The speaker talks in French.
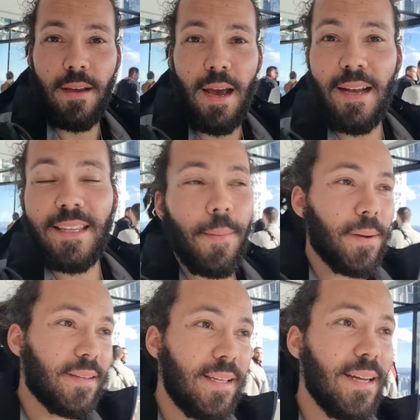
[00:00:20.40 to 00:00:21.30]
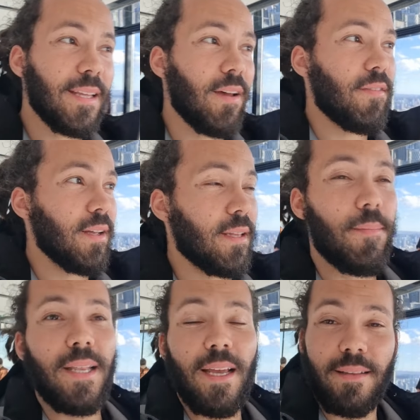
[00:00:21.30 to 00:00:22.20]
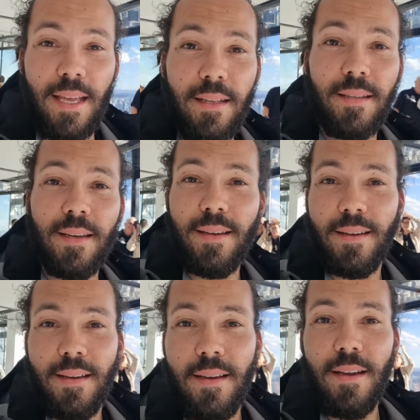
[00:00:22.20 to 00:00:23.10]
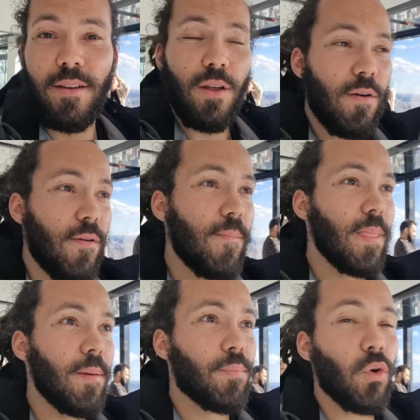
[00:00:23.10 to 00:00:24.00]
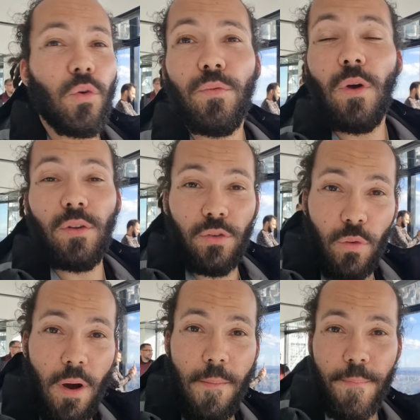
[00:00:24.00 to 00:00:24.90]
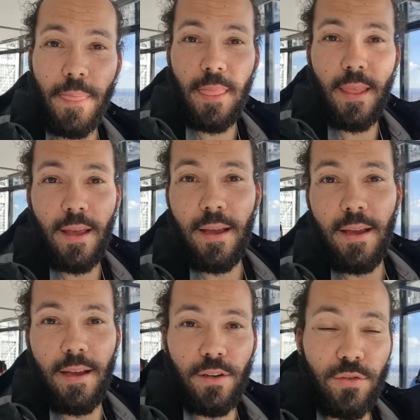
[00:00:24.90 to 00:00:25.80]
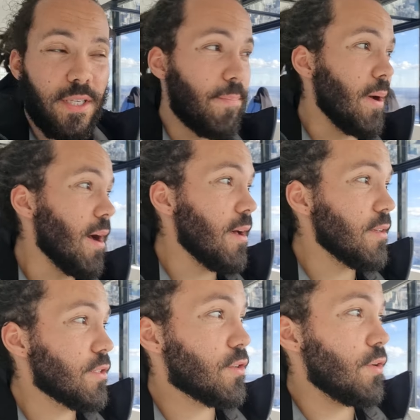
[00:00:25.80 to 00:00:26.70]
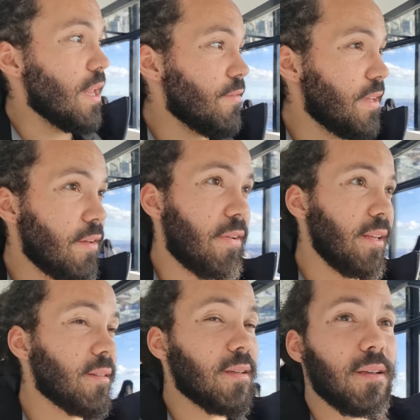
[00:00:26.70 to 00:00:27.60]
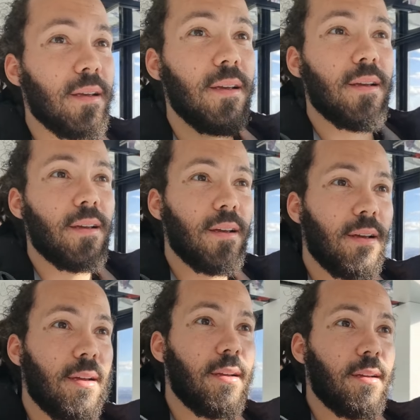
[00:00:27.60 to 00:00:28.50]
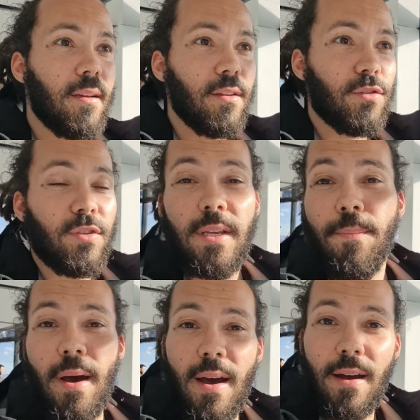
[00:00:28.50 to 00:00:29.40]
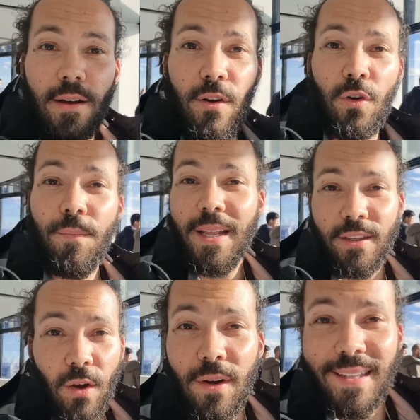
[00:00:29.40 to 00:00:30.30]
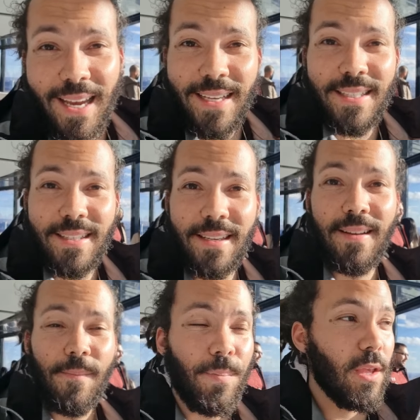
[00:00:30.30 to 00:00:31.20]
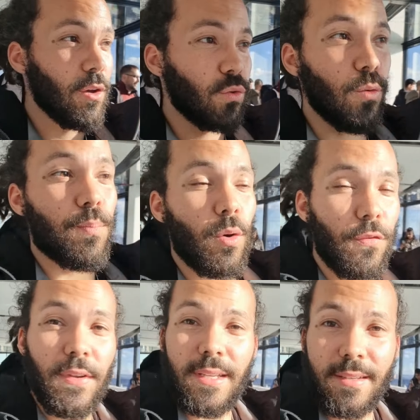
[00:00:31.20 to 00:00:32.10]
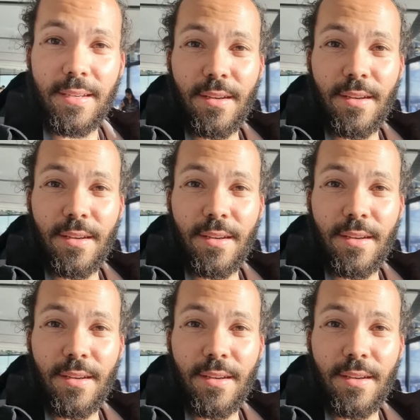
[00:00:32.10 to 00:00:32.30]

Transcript: interpréter à travers ta manière d'être. Non, préoccupe-toi de toi. Tu ne sais pas ce que la vie est faite. Tu sais pas combien de temps il te reste. Donc profite